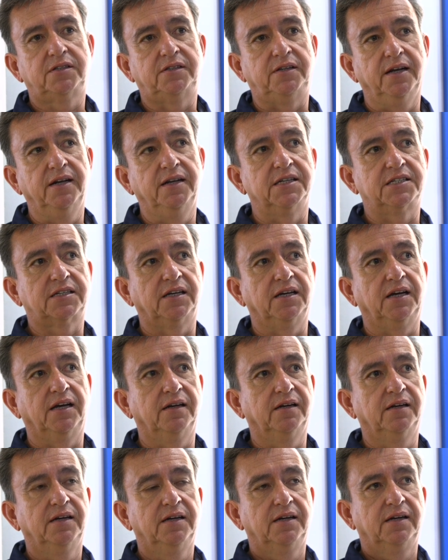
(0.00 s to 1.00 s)
tienes
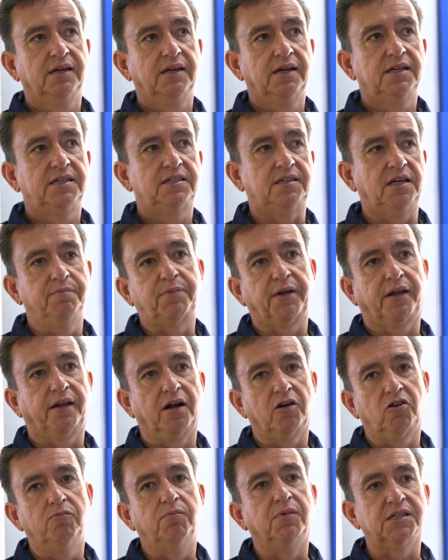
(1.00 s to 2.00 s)
que siempre
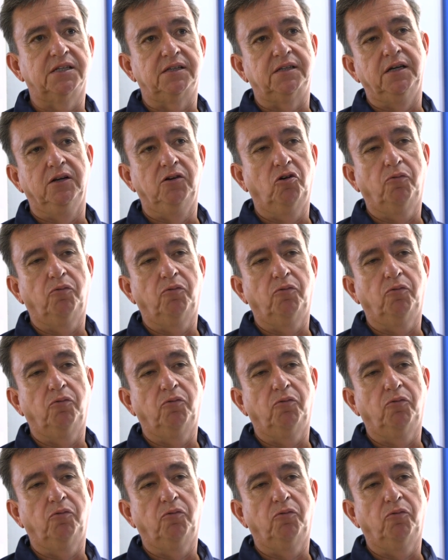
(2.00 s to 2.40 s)
dar algo más de ti,